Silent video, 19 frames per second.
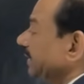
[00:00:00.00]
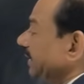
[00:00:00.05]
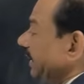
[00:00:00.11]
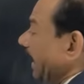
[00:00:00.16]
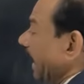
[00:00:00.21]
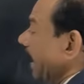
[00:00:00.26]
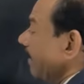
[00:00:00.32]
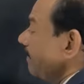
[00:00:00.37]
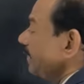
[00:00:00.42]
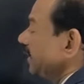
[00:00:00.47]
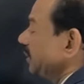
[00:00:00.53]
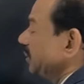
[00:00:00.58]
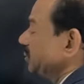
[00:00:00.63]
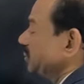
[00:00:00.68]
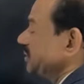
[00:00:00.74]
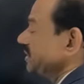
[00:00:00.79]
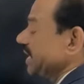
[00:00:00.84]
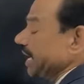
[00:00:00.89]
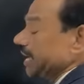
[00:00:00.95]
ఇది యాభై
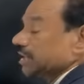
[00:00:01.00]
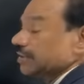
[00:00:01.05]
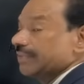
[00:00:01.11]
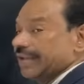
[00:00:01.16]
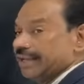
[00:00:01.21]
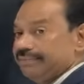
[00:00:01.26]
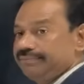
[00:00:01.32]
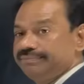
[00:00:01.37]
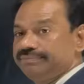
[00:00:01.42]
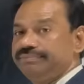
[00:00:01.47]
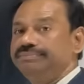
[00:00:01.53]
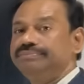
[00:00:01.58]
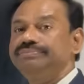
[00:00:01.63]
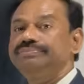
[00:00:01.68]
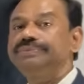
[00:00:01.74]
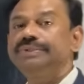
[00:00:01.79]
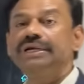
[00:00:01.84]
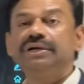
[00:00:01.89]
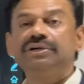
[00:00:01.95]
నుంచి అరవై
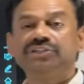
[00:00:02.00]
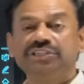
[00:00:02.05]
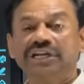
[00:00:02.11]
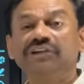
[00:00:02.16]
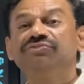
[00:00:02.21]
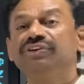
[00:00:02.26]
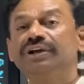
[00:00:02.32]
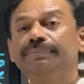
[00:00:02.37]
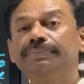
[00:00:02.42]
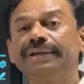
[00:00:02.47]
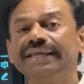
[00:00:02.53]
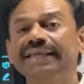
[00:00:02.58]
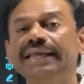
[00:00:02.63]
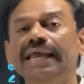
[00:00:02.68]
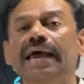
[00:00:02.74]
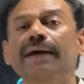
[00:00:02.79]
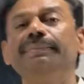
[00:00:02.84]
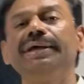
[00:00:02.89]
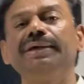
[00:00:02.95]
టఫ్ పేపర్కి
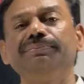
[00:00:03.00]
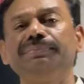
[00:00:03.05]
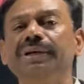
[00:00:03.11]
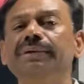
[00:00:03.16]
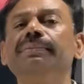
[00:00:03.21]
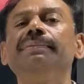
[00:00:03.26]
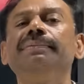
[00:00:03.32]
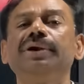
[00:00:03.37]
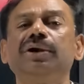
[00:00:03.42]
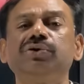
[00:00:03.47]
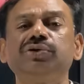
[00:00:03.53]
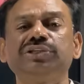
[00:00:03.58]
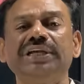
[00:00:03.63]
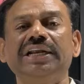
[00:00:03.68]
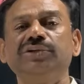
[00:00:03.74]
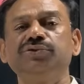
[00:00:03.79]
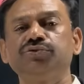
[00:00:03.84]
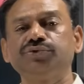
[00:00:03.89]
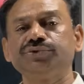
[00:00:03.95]
యాభై మినిమం
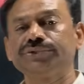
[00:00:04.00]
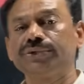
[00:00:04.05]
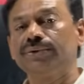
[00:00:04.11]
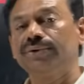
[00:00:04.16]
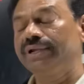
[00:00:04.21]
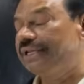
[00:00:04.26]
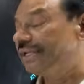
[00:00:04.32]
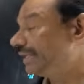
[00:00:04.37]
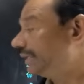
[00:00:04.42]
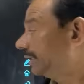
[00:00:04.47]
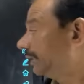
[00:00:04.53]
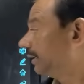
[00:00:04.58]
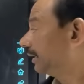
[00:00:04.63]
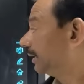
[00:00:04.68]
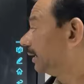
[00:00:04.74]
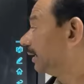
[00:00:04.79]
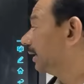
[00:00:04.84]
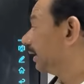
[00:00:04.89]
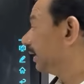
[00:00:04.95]
వచ్చేలా చూసుకోవాలి
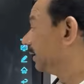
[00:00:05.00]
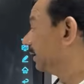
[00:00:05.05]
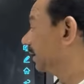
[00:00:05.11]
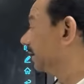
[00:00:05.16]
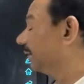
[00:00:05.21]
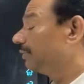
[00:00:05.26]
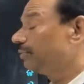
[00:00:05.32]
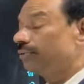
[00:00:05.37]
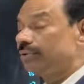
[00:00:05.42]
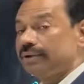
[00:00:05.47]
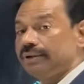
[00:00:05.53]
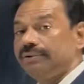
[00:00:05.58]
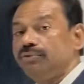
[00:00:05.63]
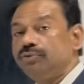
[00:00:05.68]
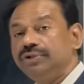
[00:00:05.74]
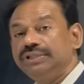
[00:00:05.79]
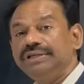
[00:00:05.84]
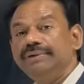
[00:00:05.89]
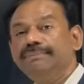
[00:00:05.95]
అదే
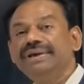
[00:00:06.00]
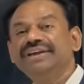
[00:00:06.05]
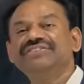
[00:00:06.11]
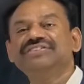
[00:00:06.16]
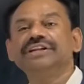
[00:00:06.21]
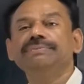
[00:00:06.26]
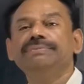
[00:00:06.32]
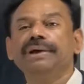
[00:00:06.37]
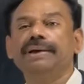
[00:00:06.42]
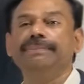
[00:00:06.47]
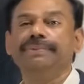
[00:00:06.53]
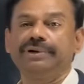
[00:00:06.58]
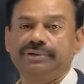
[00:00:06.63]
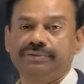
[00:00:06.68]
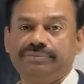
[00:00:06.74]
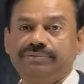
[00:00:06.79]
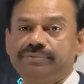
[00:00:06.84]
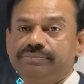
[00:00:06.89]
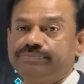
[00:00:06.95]
కొద్దిగా మిక్స్డ్ పేపర్
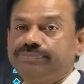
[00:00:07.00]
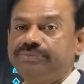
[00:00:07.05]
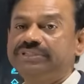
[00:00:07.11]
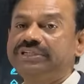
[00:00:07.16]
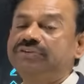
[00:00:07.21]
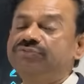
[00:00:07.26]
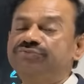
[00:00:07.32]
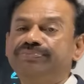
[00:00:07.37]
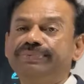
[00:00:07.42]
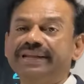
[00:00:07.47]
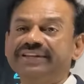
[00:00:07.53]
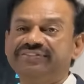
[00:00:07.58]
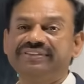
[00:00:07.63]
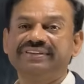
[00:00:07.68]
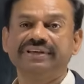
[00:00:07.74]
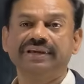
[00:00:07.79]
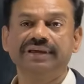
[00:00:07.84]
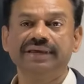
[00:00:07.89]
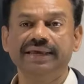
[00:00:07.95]
టఫ్ ప్లస్
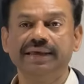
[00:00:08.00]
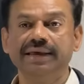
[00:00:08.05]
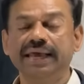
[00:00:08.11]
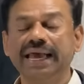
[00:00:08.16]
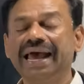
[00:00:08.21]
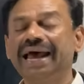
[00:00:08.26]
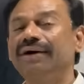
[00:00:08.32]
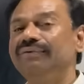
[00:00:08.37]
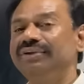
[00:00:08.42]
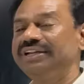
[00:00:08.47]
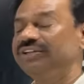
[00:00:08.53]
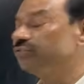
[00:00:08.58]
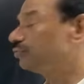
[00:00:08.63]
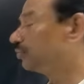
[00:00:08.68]
యావరేజ్